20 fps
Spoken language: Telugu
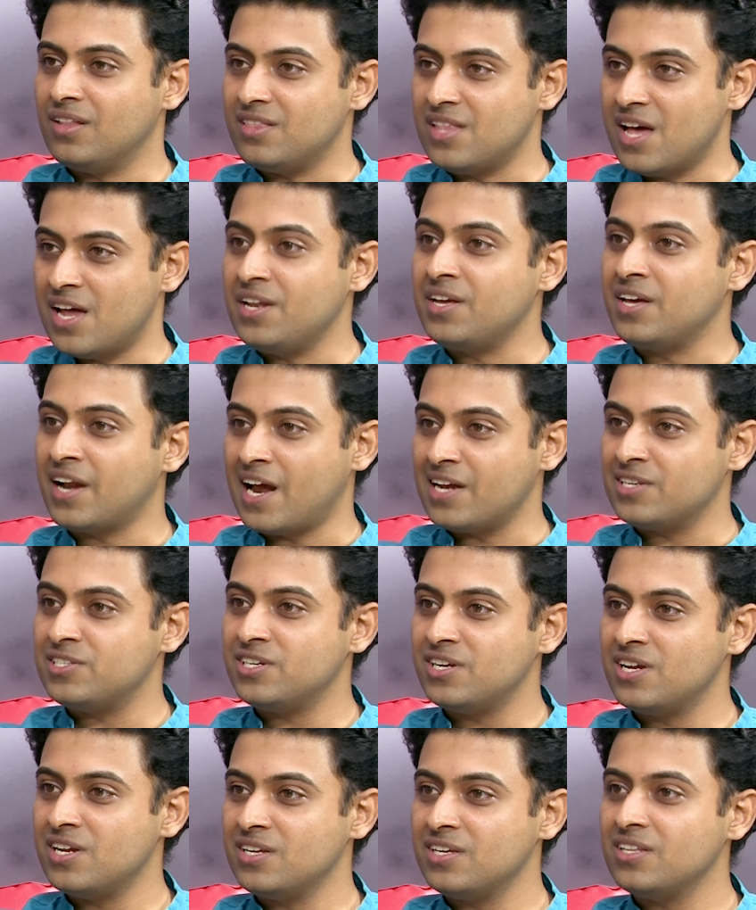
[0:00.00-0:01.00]
దాన్ని క్రాక్
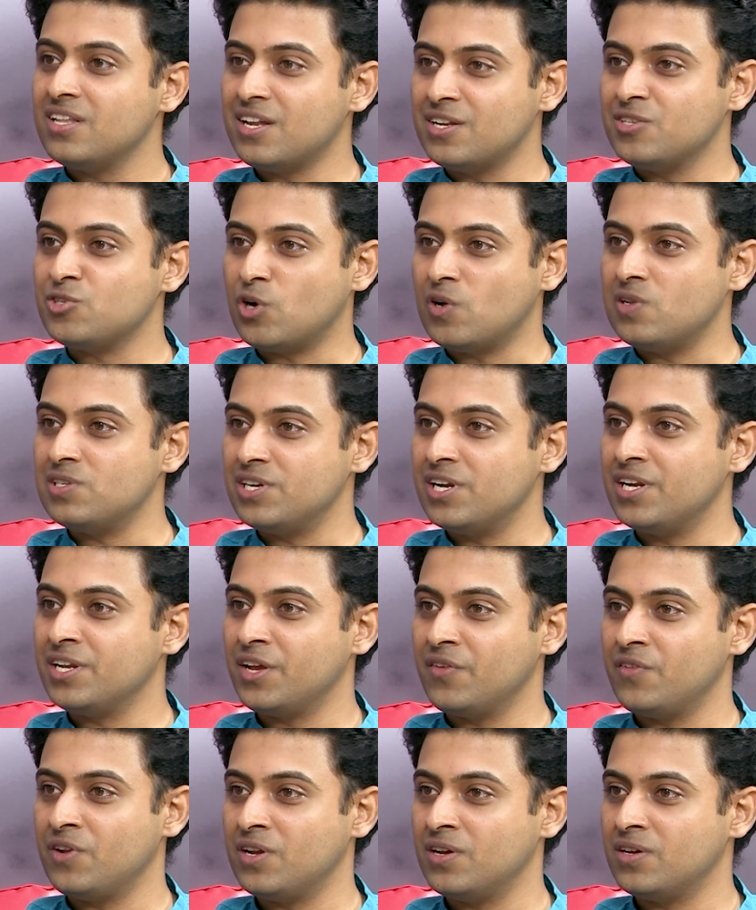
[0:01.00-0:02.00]
చేయడానికి దాన్ని సాల్వ్ చేయడానికి
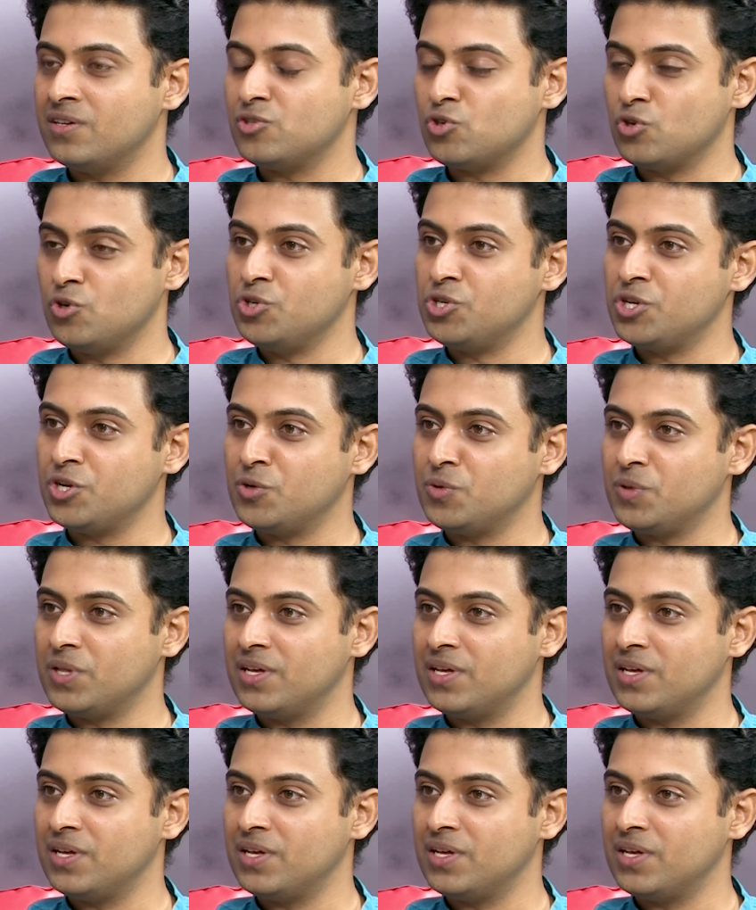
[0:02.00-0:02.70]
ఏమైనా సొల్యూషన్